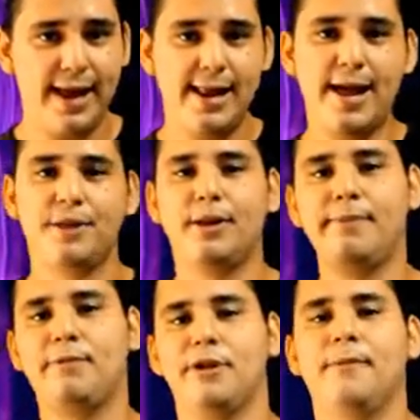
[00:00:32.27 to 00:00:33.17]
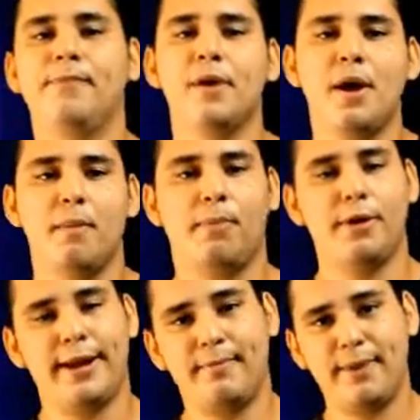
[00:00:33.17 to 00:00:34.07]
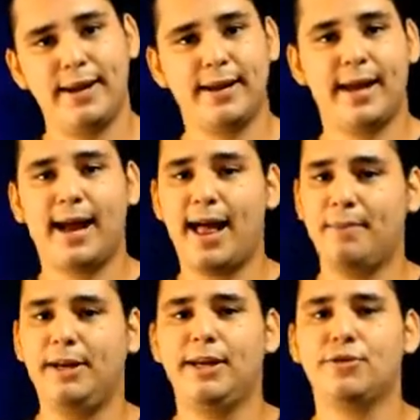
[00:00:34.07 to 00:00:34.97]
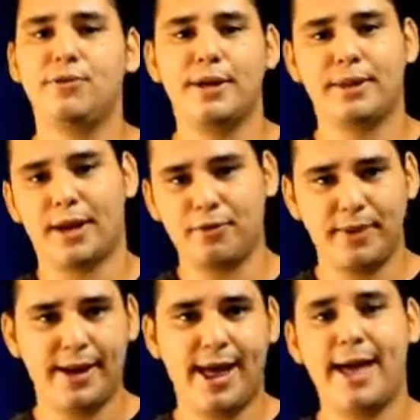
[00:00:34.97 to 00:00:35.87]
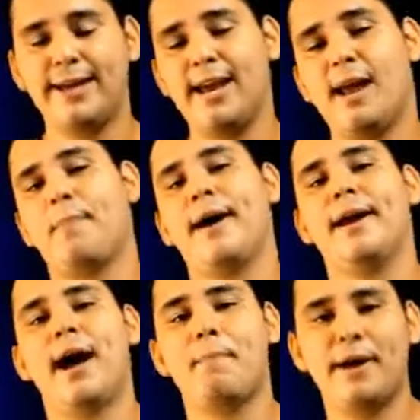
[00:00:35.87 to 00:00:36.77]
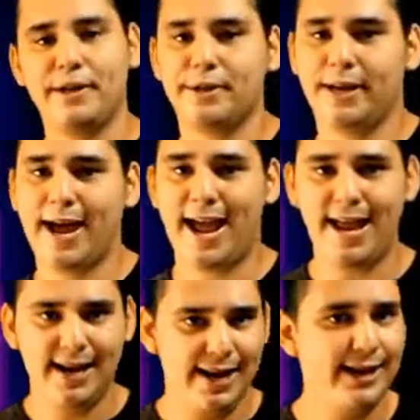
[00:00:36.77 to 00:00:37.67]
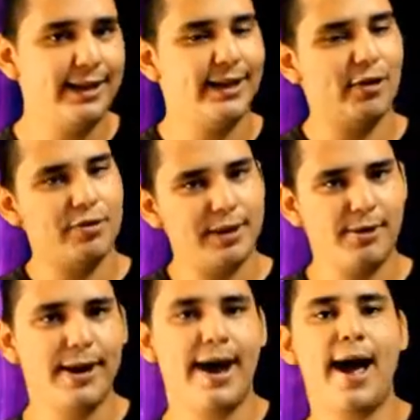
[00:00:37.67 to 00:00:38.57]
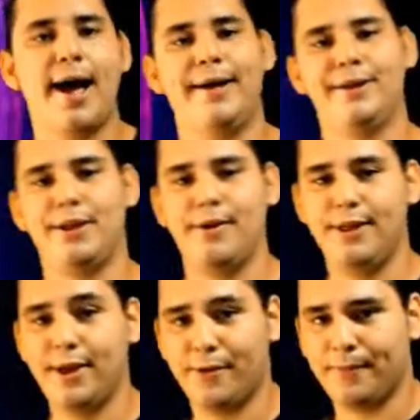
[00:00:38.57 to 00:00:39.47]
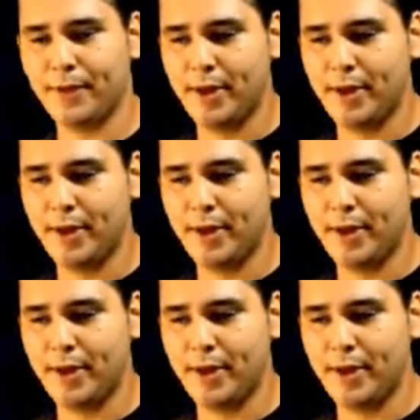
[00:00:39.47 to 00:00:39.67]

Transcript: en la descripción podrán ver que cada miniatura está numerada y a la par aparecerá el link que los llevará a ese video.